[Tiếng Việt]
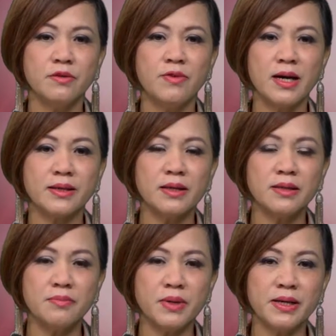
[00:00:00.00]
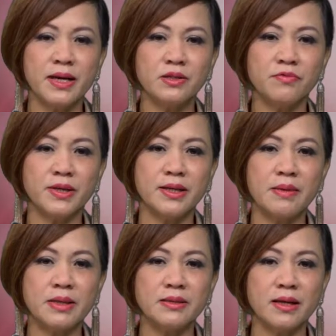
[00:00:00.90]
và các thiết bị khác cho Việt
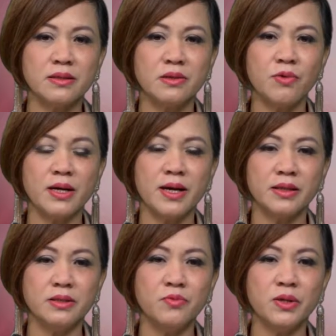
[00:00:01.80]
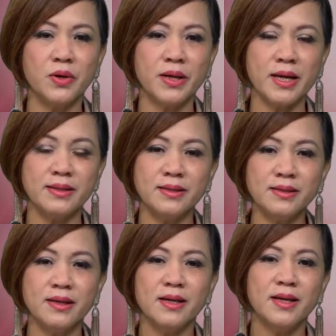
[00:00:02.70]
Nam để tăng cường quan hệ giữa quân đội hai nước.